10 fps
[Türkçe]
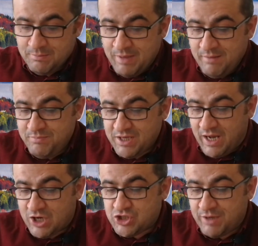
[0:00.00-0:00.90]
Ben bir
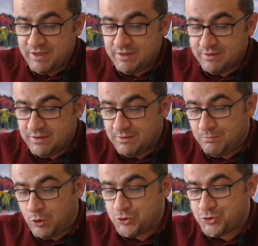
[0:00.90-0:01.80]
akşamın
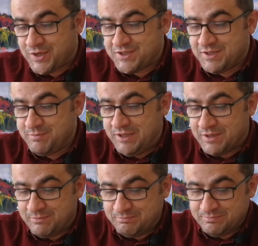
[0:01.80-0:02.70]
mosturasını
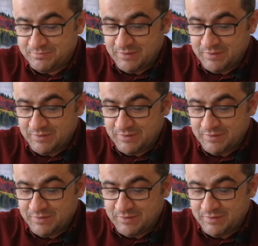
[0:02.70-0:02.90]
bilirim.